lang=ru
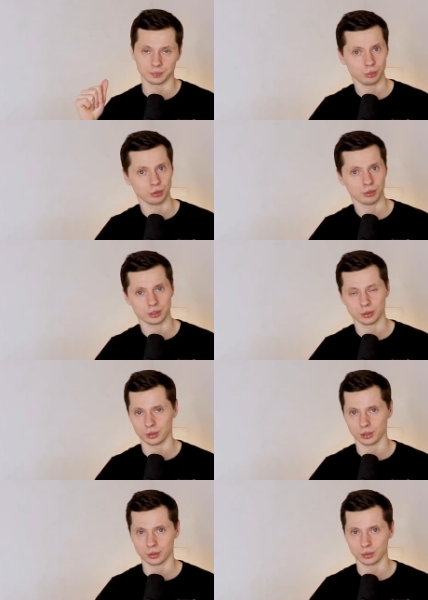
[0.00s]
Не буду вас вас
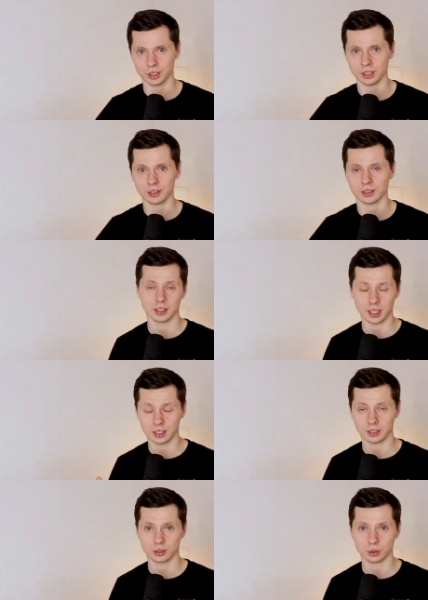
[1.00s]
долго грузить.
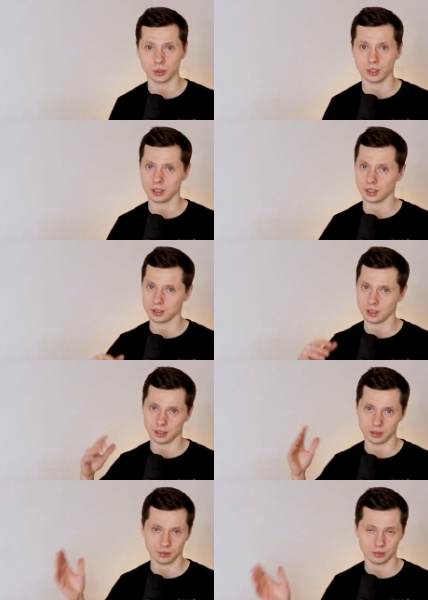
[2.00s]
Да, это история,
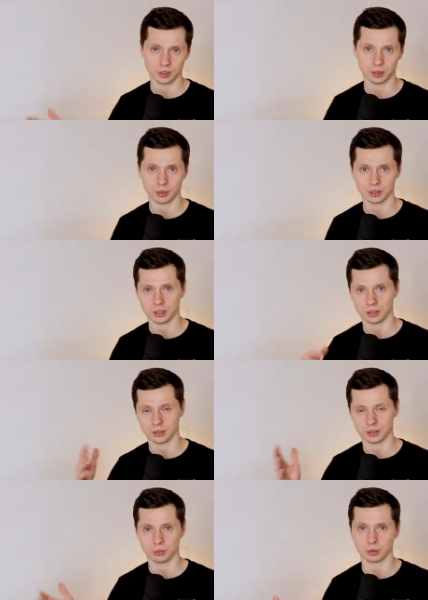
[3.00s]
когда все процессы
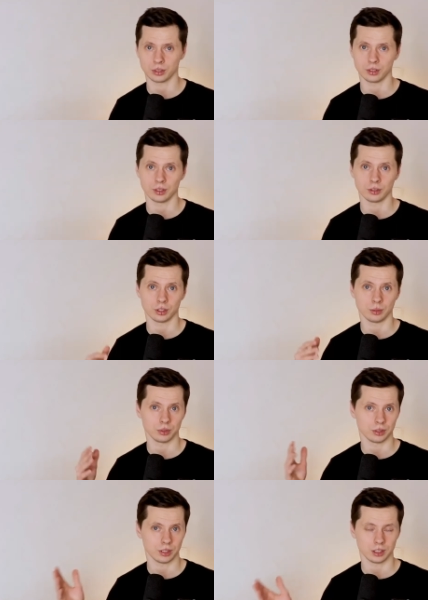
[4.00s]
разработки должны
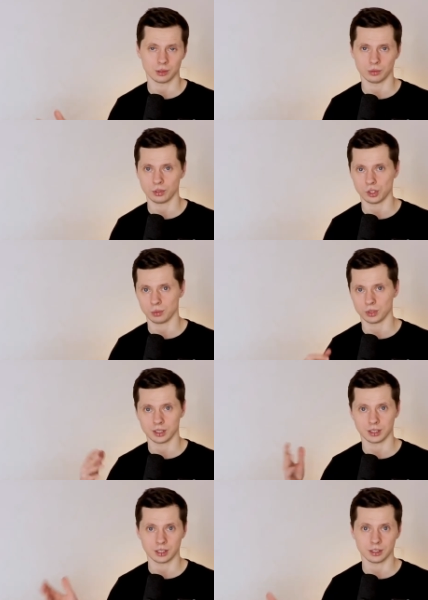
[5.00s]
быть с разными фичами
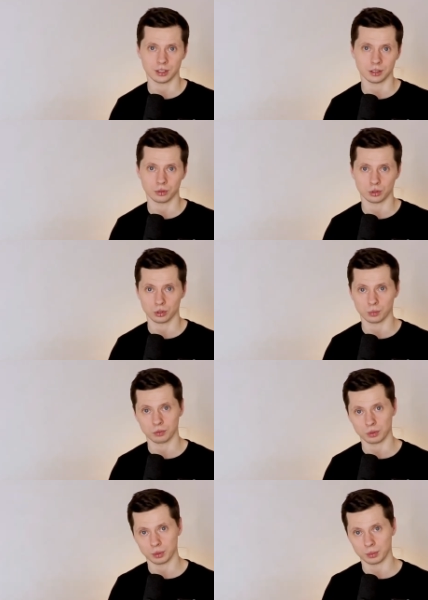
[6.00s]
синхронизированы, чтобы
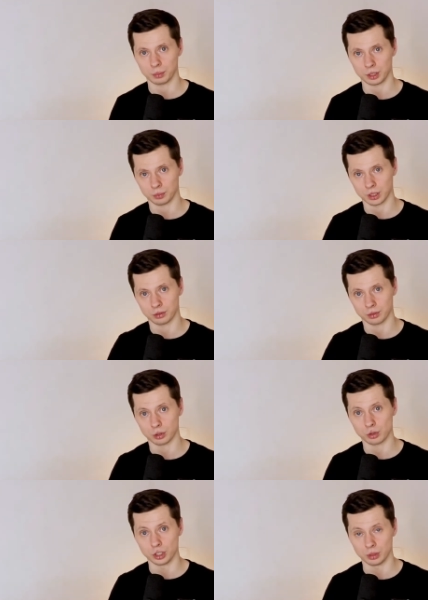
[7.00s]
мы в любой момент могли
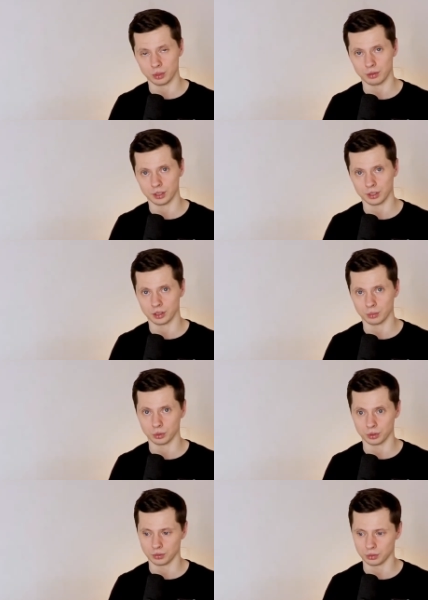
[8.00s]
включить и проверить,
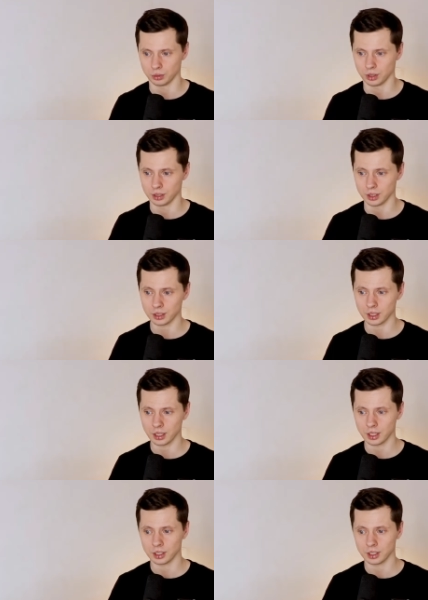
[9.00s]
работает все или нет.